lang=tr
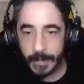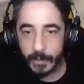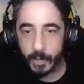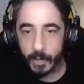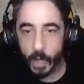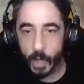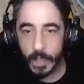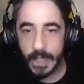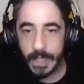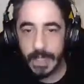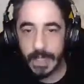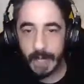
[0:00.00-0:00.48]
Evet
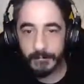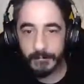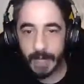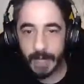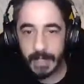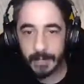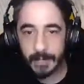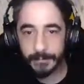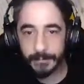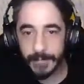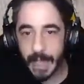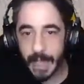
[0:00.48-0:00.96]
çok gelen
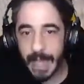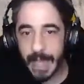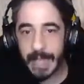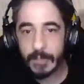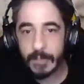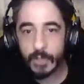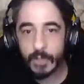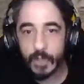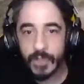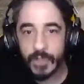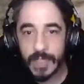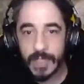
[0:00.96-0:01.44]
var.
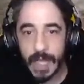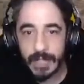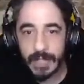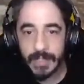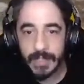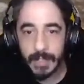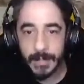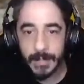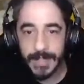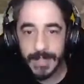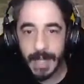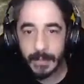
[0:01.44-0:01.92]
En son
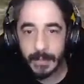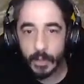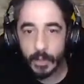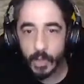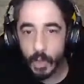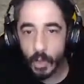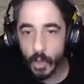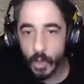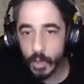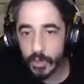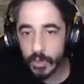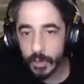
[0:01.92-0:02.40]
çıkarttığım
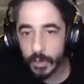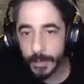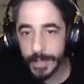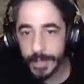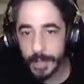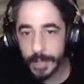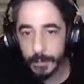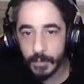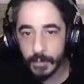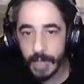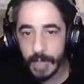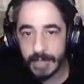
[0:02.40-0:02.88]
gladyatör
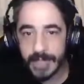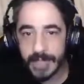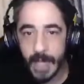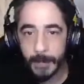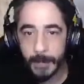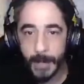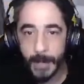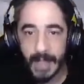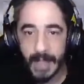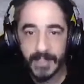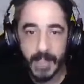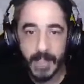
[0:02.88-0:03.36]
kostümüyle buradan
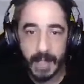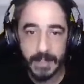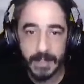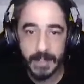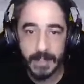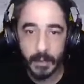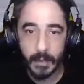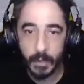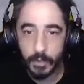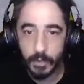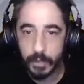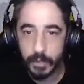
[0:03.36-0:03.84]
tek parça
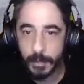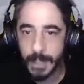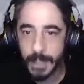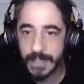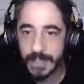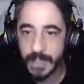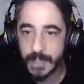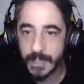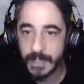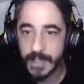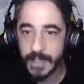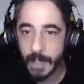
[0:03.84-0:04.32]
halinde
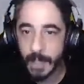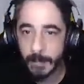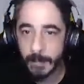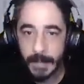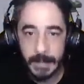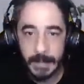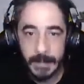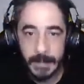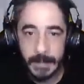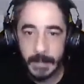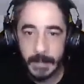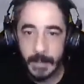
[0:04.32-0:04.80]
kurtulmaya çalışacağım.
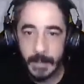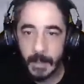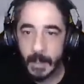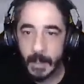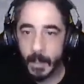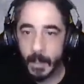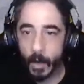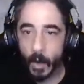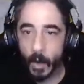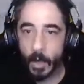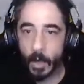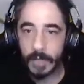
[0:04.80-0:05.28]

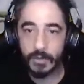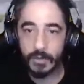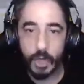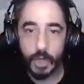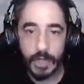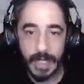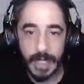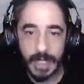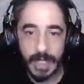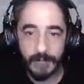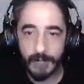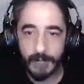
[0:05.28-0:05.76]
Oha
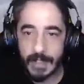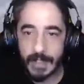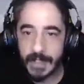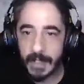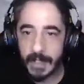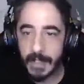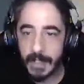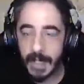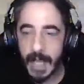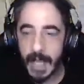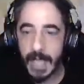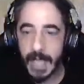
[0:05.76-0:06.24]
çok gelen var.
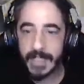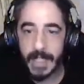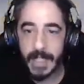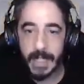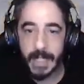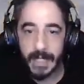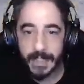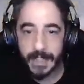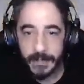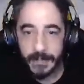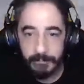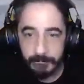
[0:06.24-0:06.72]

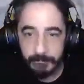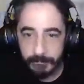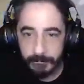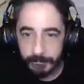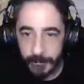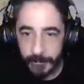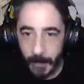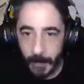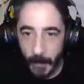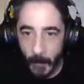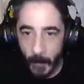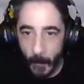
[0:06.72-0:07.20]
Eseler.
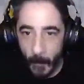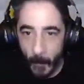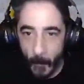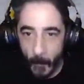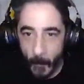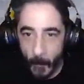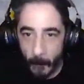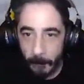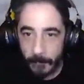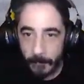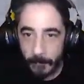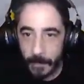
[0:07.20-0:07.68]

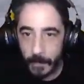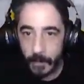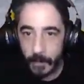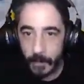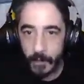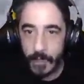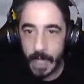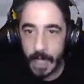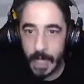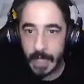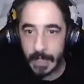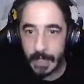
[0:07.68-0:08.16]

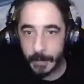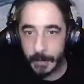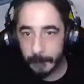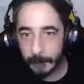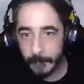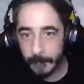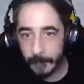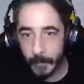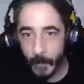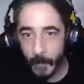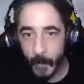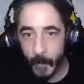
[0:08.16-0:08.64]
Güzel.
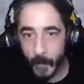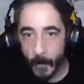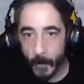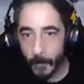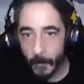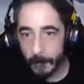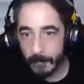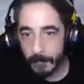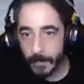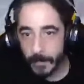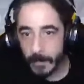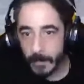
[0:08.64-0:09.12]

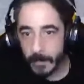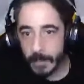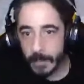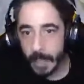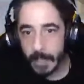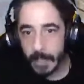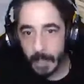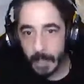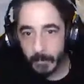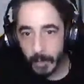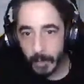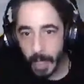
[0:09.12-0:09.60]

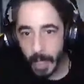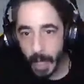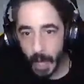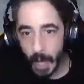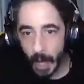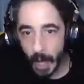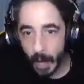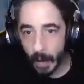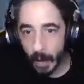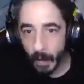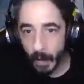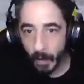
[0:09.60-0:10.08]
Gel lan
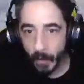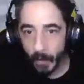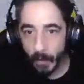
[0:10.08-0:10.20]
buraya.